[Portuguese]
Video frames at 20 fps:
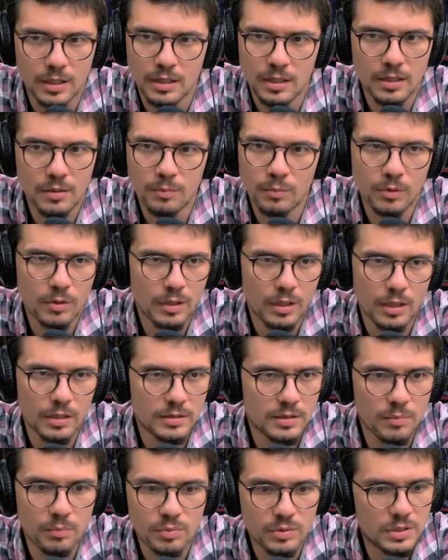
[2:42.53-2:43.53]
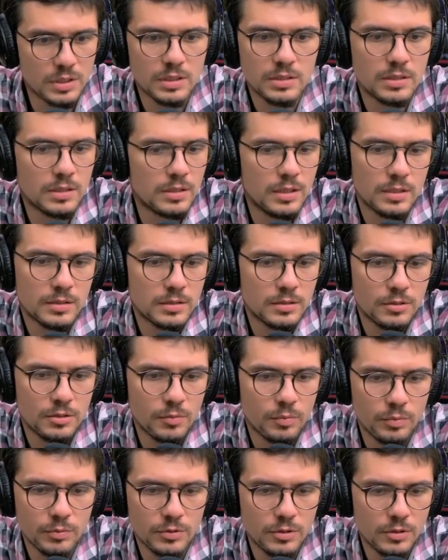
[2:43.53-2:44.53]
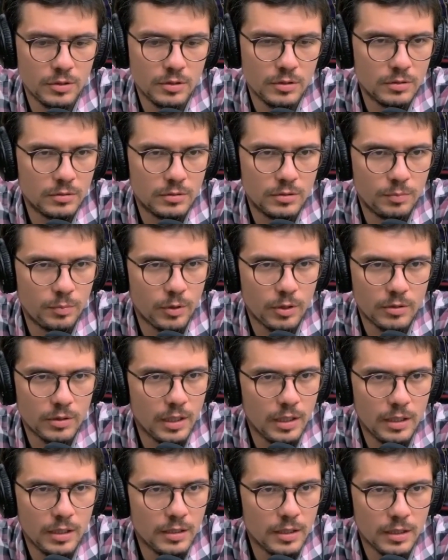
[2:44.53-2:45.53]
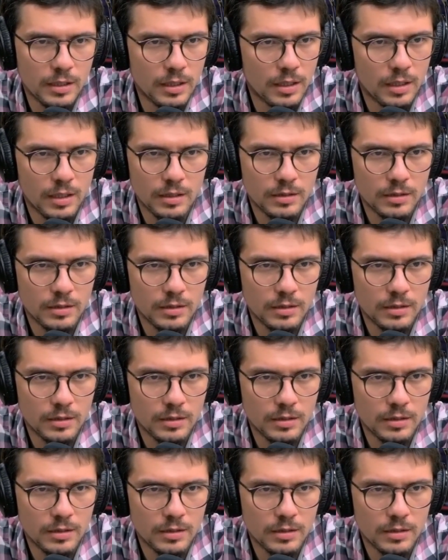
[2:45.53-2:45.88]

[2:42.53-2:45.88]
aí, porque você precisa desse tipo de, de proteína Exatamente.